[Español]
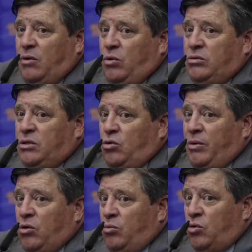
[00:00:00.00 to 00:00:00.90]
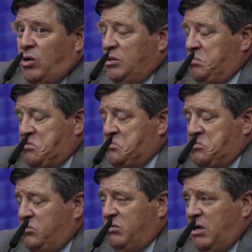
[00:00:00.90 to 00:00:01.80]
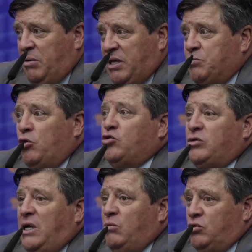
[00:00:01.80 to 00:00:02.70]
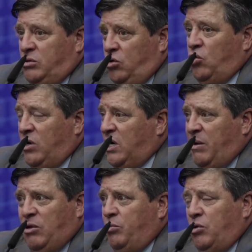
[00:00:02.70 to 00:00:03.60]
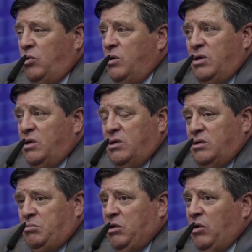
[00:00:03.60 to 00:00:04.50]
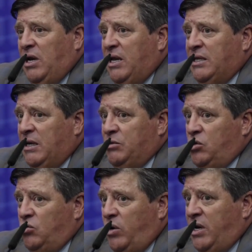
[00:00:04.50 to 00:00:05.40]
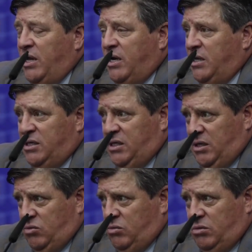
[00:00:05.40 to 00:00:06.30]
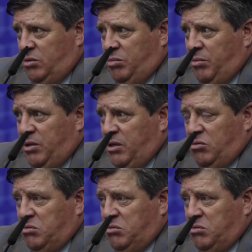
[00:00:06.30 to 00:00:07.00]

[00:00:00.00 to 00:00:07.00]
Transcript: que bueno, se toman como rojas, pero no, no, la verdad es por eso que estábamos, yo creo que reclamando, pero viendo la, televisión no hay nada que decir, ¿no? Simplemente